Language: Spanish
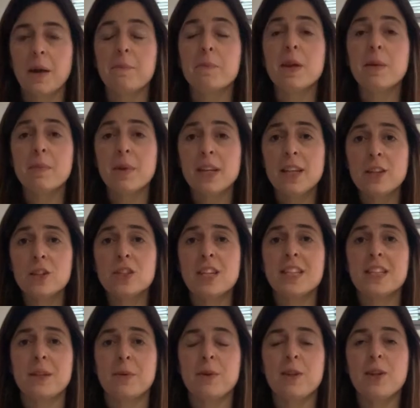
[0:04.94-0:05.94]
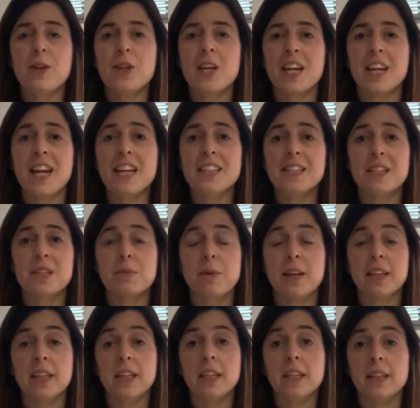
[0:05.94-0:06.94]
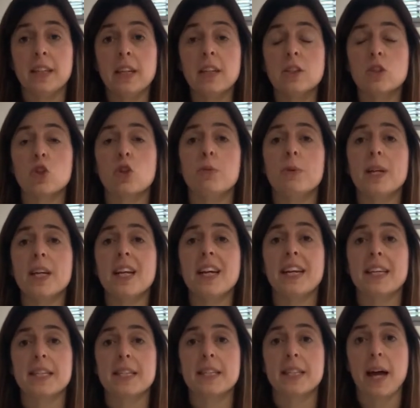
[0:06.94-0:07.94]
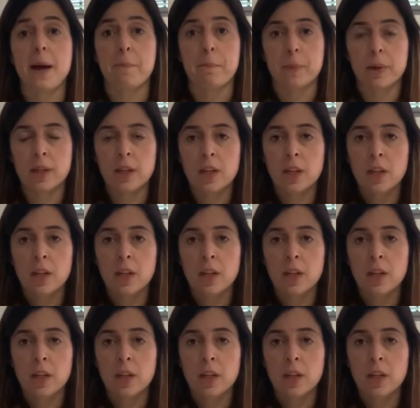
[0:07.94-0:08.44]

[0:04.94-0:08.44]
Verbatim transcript: Bienvenidos a este vídeo de análisis Bankinter sobre Gestamp.